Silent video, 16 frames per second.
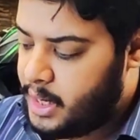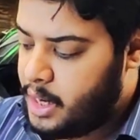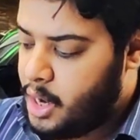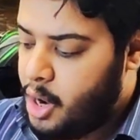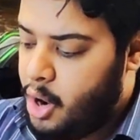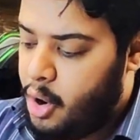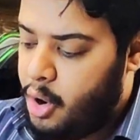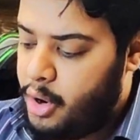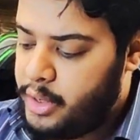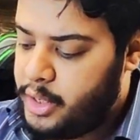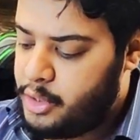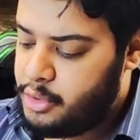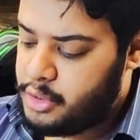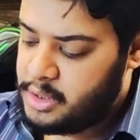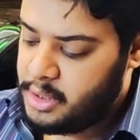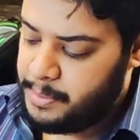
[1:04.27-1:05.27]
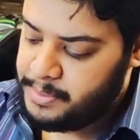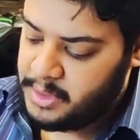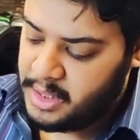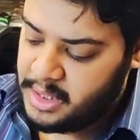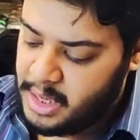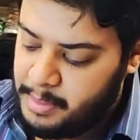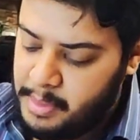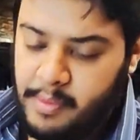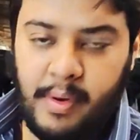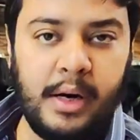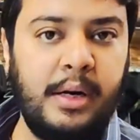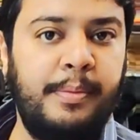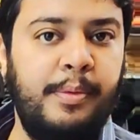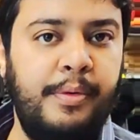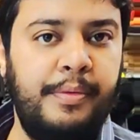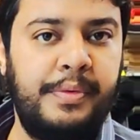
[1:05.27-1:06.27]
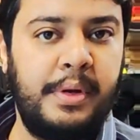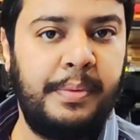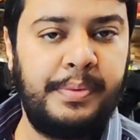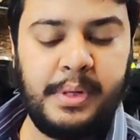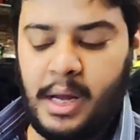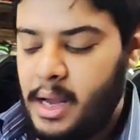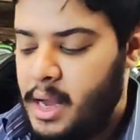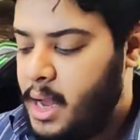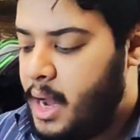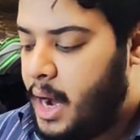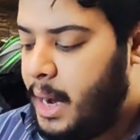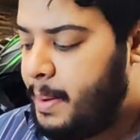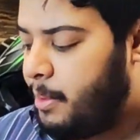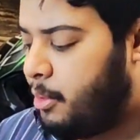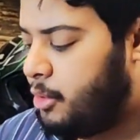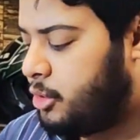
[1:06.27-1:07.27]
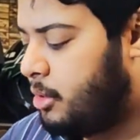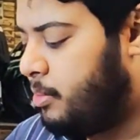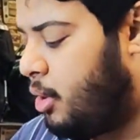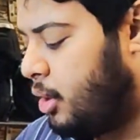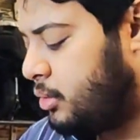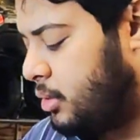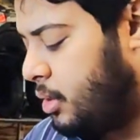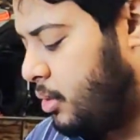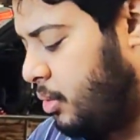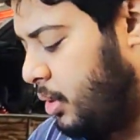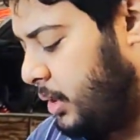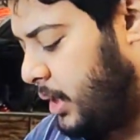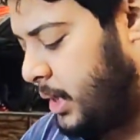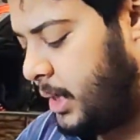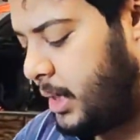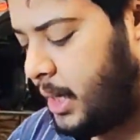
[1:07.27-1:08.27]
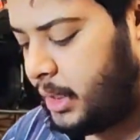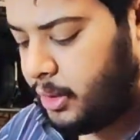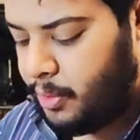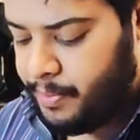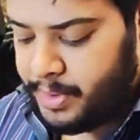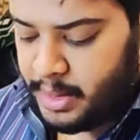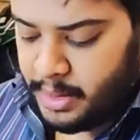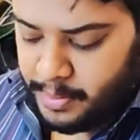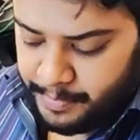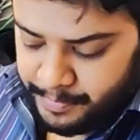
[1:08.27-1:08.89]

हैं और ये जो जिप्स हैं ये भी वाटर प्रूफ जिप्स हैं आई मैं आपको उसको बॉक्स को खोल के दिखाता हूँ